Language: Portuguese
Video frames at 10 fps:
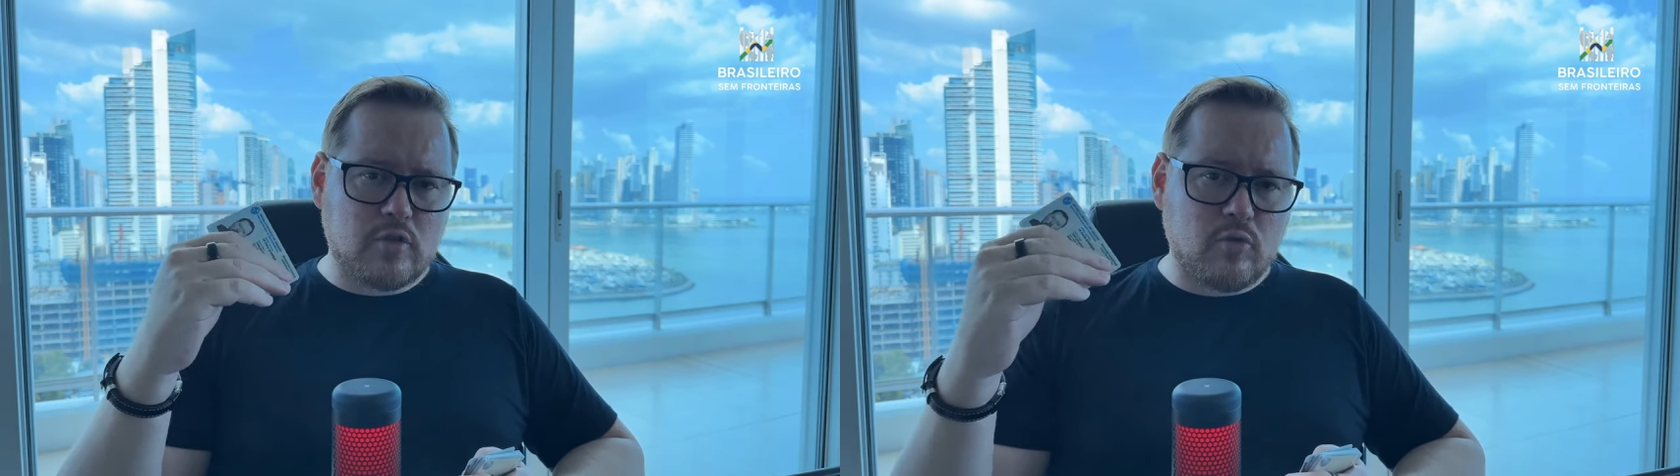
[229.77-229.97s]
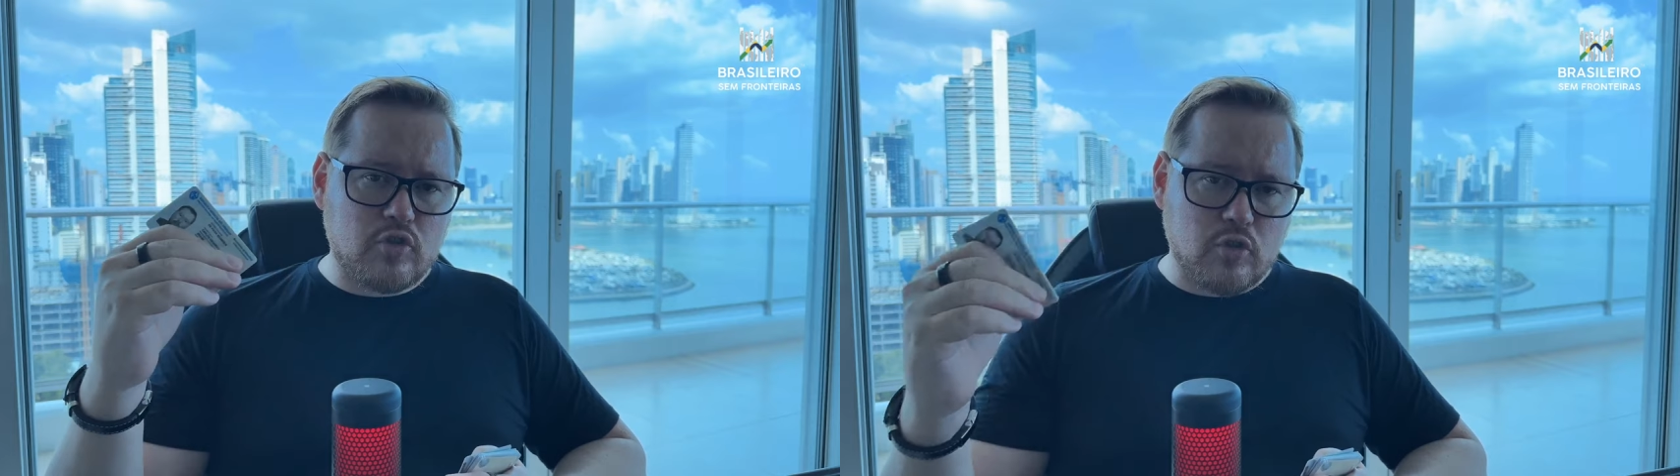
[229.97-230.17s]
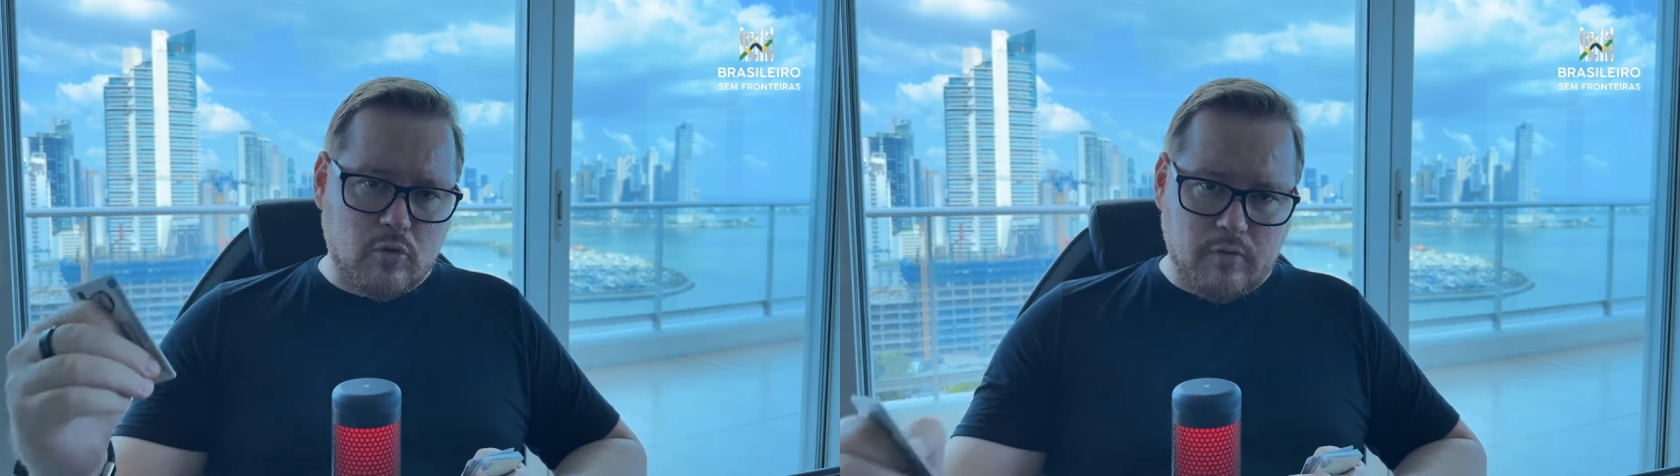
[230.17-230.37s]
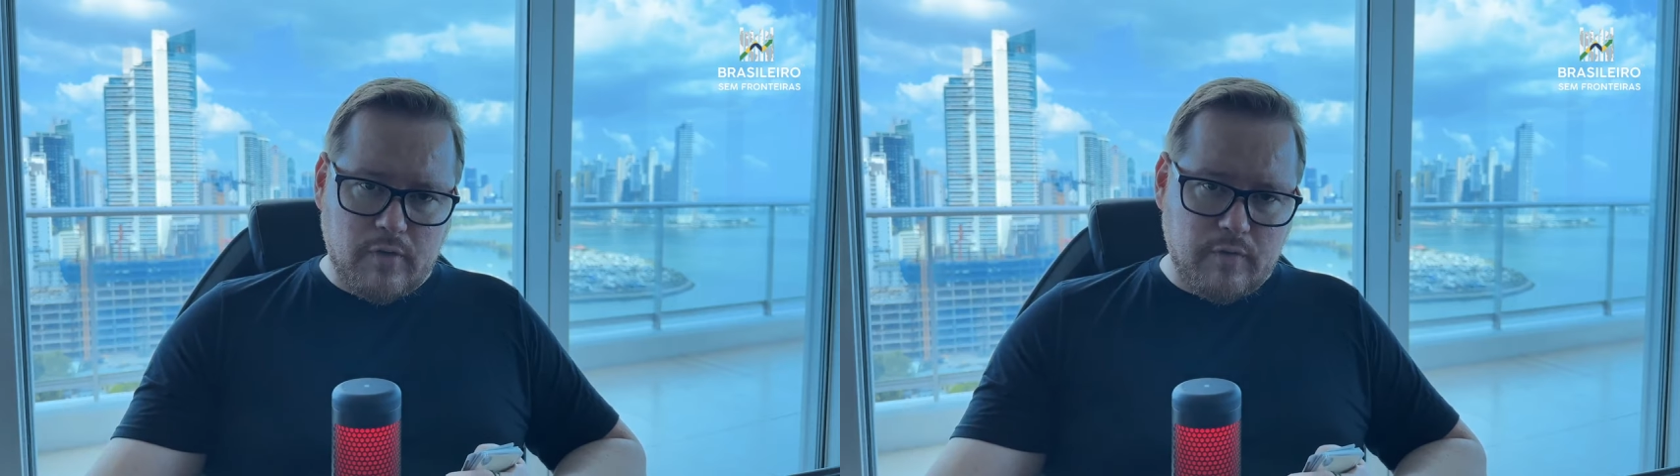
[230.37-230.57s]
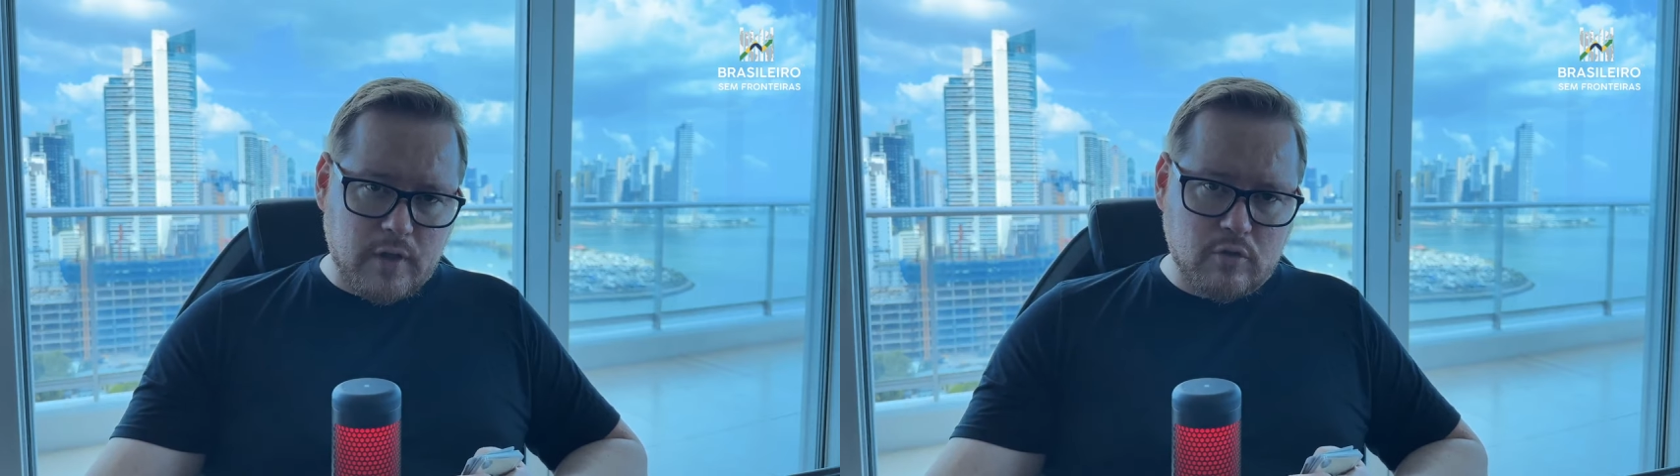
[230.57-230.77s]
continuam
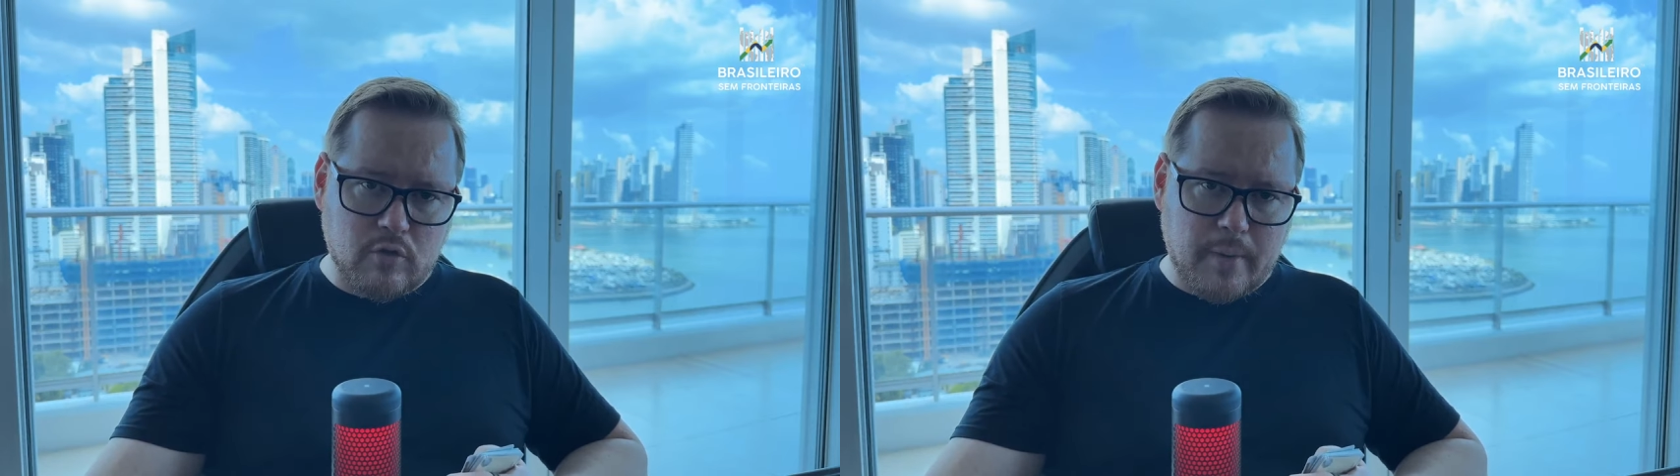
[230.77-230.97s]
vivendo no